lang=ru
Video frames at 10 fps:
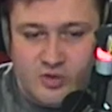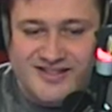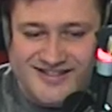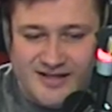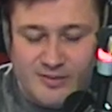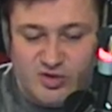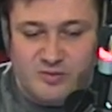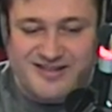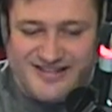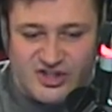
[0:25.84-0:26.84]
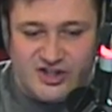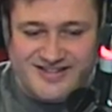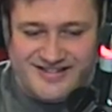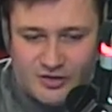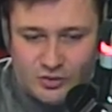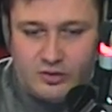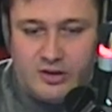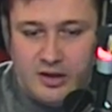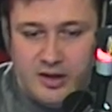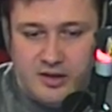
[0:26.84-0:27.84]
э, что ЦСКА может предложить
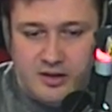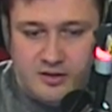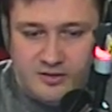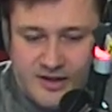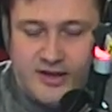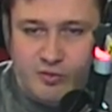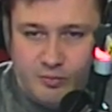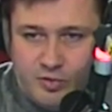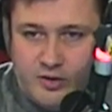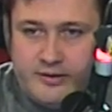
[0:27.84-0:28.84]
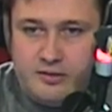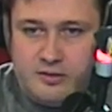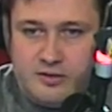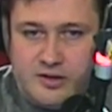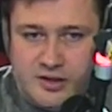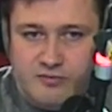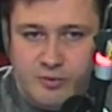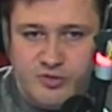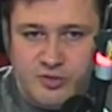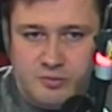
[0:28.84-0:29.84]
«Зениту» э, на его поле. Э,
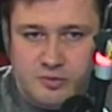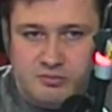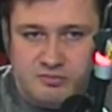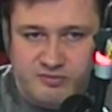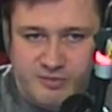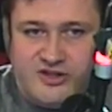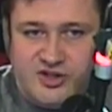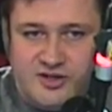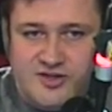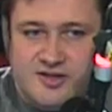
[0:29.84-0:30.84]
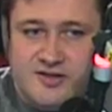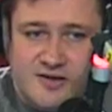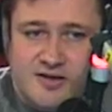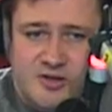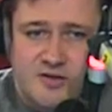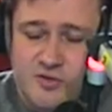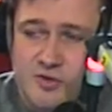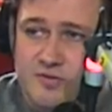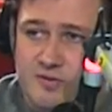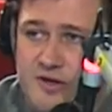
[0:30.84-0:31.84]
и, в общем, в матче, где «Зенит», наверное,
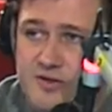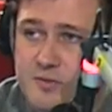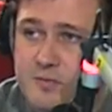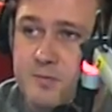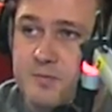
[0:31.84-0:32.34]
обикинулся. Слушайте, ну